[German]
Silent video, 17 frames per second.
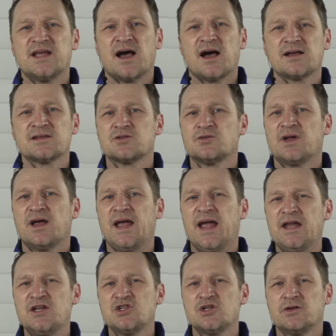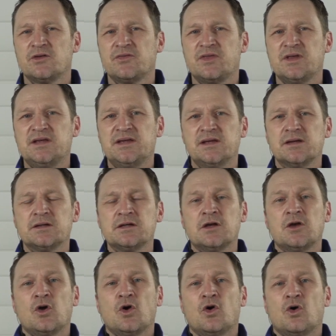Jahres oder Engine of the Year.
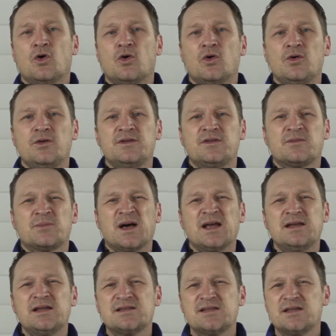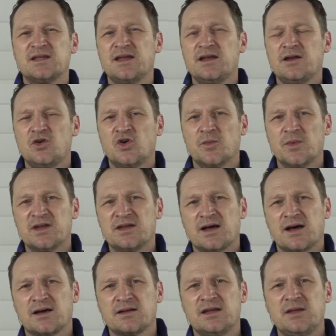Und zwar lese ich in den
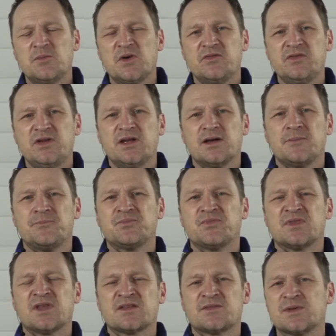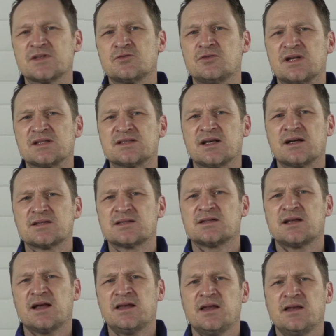Kommentaren immer wieder, das, was du da
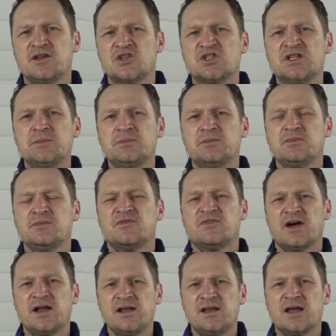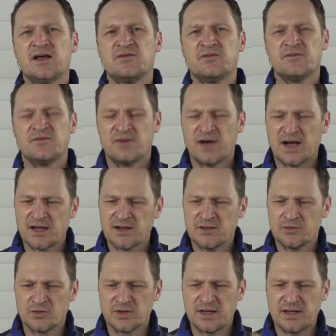sagst, kann ja nicht stimmen, weil der
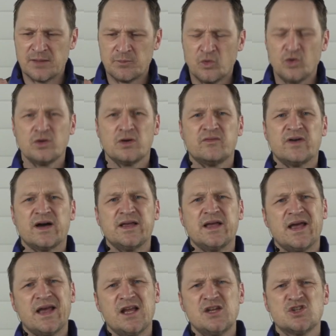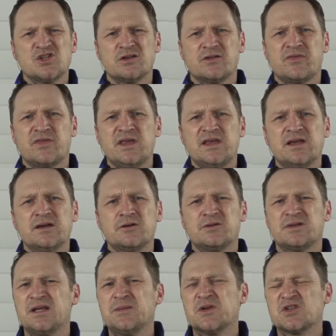Wagen oder der Motor war ja Engine of the Year
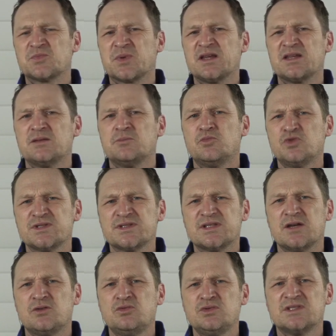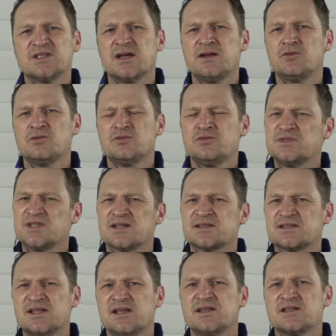und dementsprechend muss der gut sein und du
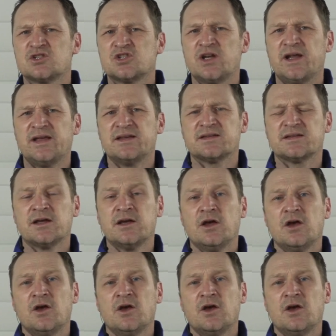sagst, der ist schlecht.